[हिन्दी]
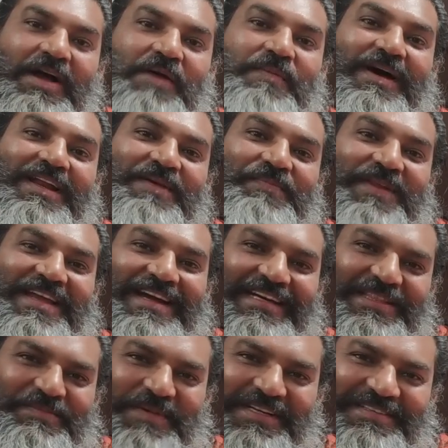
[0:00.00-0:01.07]
हमारे
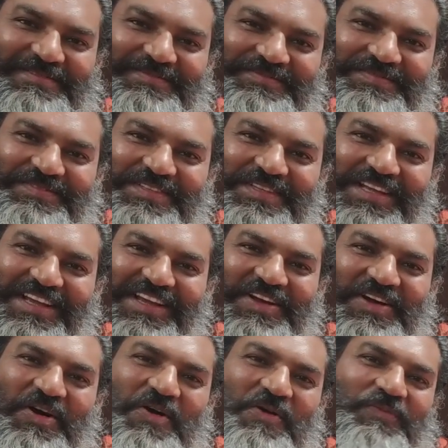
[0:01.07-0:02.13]
प्रियात्मन
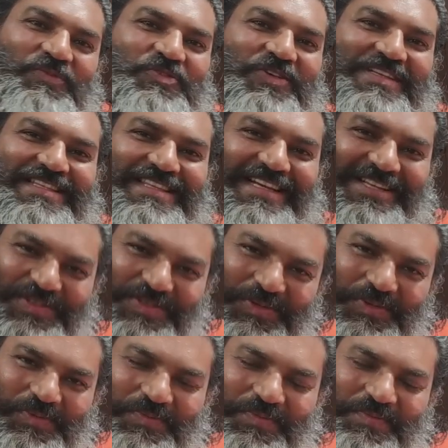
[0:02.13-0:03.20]
ओम स्वस्ति
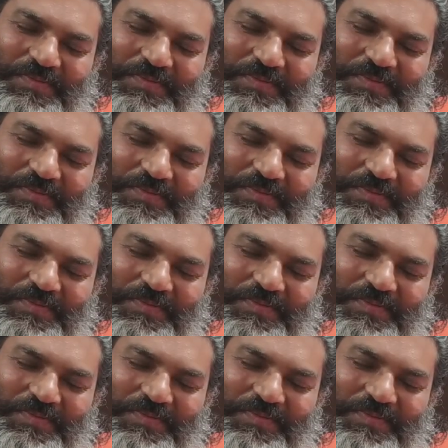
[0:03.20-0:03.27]
अस्तु